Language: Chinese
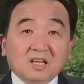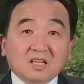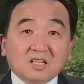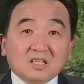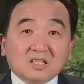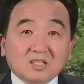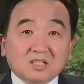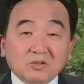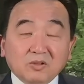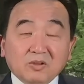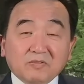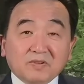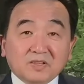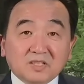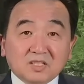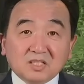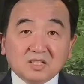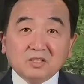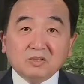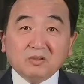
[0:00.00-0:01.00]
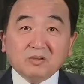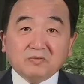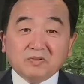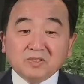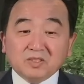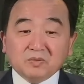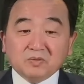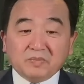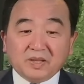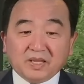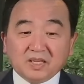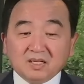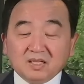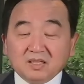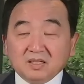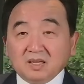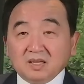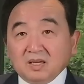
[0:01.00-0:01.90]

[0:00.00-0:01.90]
十月份、十一月份就没了。